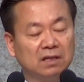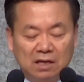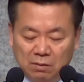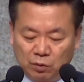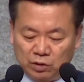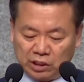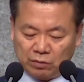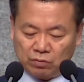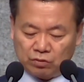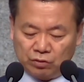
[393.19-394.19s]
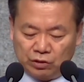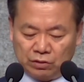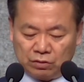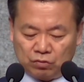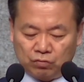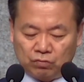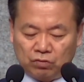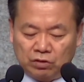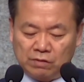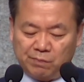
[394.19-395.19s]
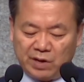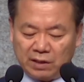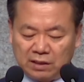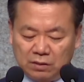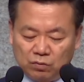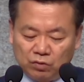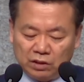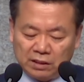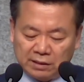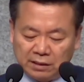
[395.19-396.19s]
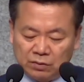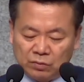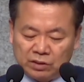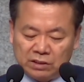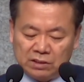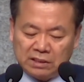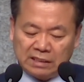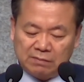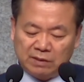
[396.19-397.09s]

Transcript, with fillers: 일본 제국주의는 주권을 빼앗긴 우리나라에도 신사를